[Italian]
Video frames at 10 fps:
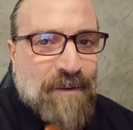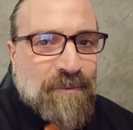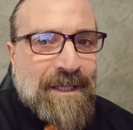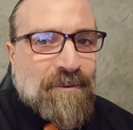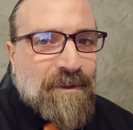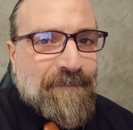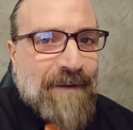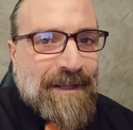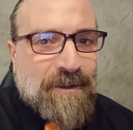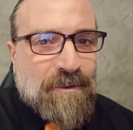un dato di
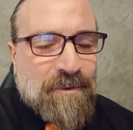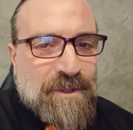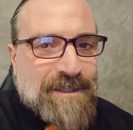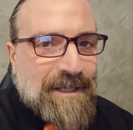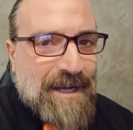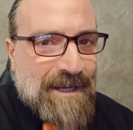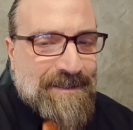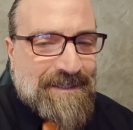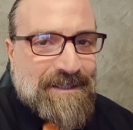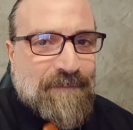fatto, ci sarà,
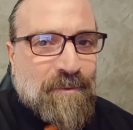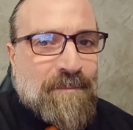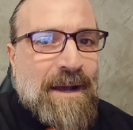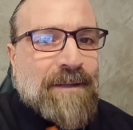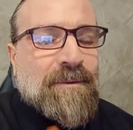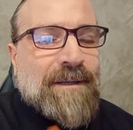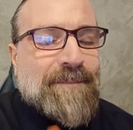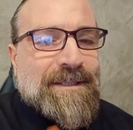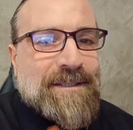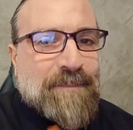si sta formando la
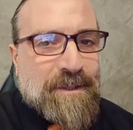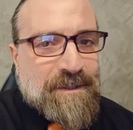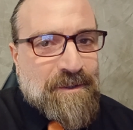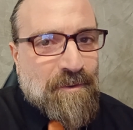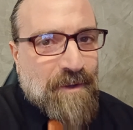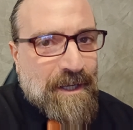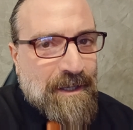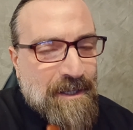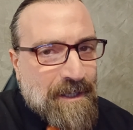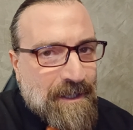bassa
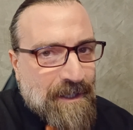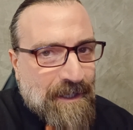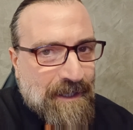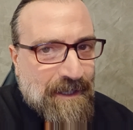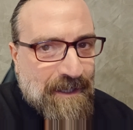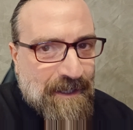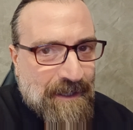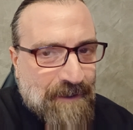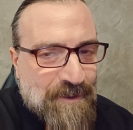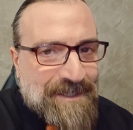pressione,
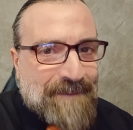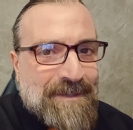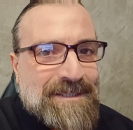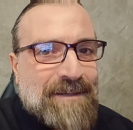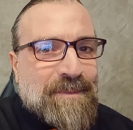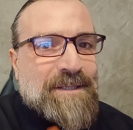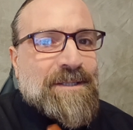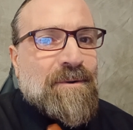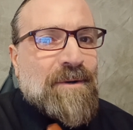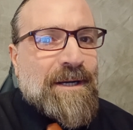eh, questa bassa
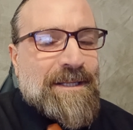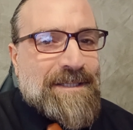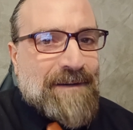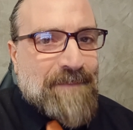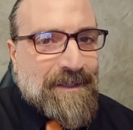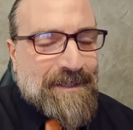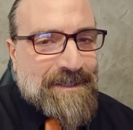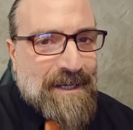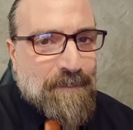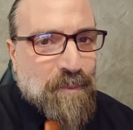pressione inizialmente
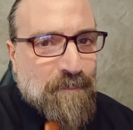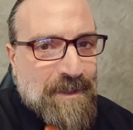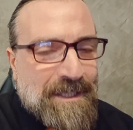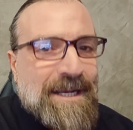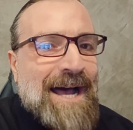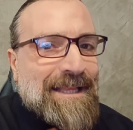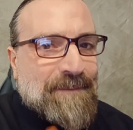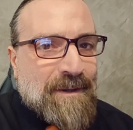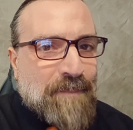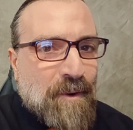sarà più mitigata,
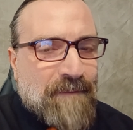ma poi